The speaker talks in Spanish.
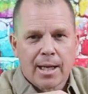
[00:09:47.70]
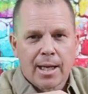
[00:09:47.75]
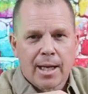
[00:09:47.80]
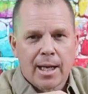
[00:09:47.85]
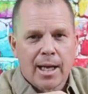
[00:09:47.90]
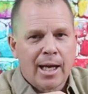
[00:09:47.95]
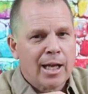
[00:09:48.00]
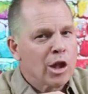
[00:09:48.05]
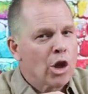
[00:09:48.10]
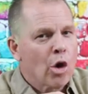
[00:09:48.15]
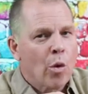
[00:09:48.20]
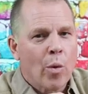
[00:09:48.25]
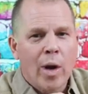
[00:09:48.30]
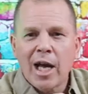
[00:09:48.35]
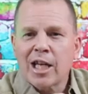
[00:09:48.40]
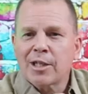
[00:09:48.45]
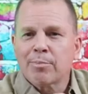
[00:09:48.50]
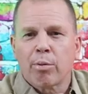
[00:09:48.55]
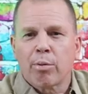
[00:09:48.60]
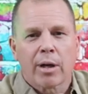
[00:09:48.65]
Y no
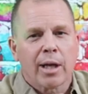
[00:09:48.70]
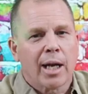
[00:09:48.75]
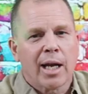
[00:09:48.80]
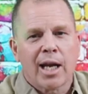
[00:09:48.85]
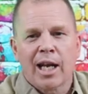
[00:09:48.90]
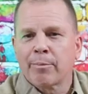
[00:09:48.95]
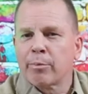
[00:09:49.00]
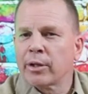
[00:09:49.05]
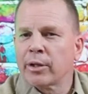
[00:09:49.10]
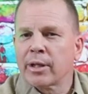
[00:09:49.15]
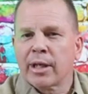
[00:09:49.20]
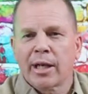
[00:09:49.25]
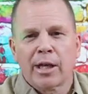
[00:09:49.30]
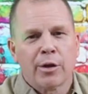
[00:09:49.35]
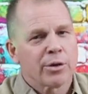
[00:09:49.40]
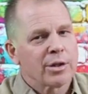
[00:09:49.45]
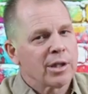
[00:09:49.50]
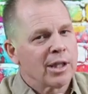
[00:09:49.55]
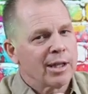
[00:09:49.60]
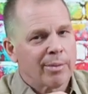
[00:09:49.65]
es porque quiere proteger
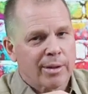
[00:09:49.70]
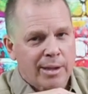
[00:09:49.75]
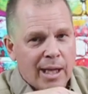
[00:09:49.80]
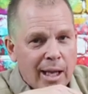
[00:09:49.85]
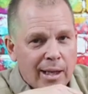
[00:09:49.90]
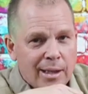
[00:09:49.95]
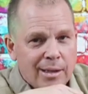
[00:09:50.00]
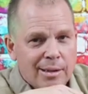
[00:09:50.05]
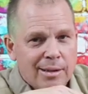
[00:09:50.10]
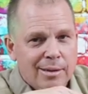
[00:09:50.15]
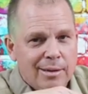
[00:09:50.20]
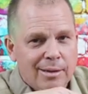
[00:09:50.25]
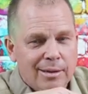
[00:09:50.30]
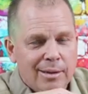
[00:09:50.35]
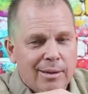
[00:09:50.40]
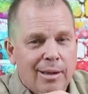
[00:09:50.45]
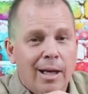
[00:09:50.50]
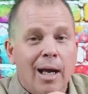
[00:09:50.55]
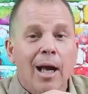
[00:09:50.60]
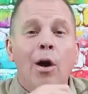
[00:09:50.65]
nuestras libertades.
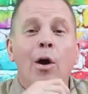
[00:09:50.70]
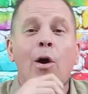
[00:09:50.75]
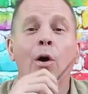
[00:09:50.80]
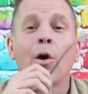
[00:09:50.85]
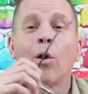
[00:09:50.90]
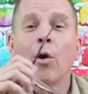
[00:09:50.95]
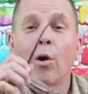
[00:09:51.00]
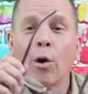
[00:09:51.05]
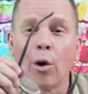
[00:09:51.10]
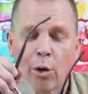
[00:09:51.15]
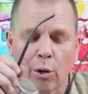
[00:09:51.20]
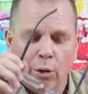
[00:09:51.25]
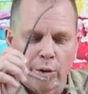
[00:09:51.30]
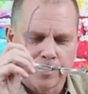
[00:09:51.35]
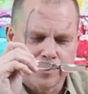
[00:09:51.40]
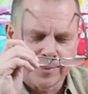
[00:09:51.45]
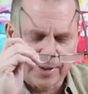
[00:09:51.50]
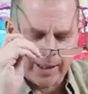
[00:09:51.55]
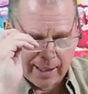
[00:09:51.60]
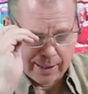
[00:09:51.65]
Ojo,
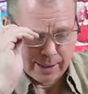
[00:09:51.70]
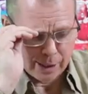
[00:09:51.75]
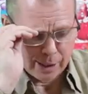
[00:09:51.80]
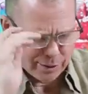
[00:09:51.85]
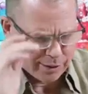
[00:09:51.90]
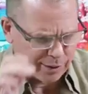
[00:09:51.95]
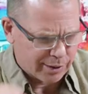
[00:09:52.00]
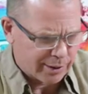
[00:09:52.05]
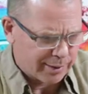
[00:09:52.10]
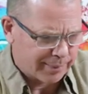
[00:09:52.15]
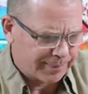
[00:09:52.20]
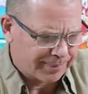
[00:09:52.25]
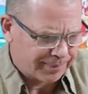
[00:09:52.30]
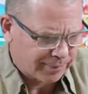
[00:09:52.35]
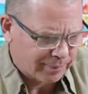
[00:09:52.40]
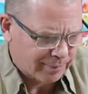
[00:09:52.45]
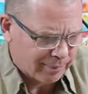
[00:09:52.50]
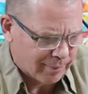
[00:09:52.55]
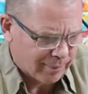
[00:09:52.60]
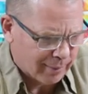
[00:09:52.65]
entonces.
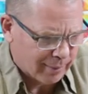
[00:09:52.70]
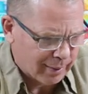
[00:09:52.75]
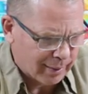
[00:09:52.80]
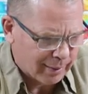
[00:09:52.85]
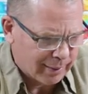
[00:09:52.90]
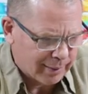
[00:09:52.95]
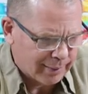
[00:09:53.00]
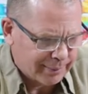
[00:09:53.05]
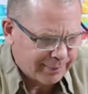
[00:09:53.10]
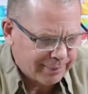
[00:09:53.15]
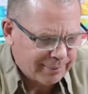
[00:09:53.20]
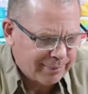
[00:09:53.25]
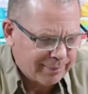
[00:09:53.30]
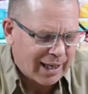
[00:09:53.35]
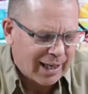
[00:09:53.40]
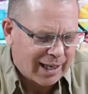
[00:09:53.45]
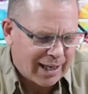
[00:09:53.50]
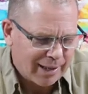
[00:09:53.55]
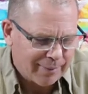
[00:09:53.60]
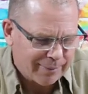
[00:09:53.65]
Mira
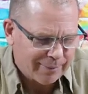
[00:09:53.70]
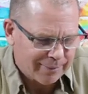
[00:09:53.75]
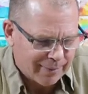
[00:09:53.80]
aquí.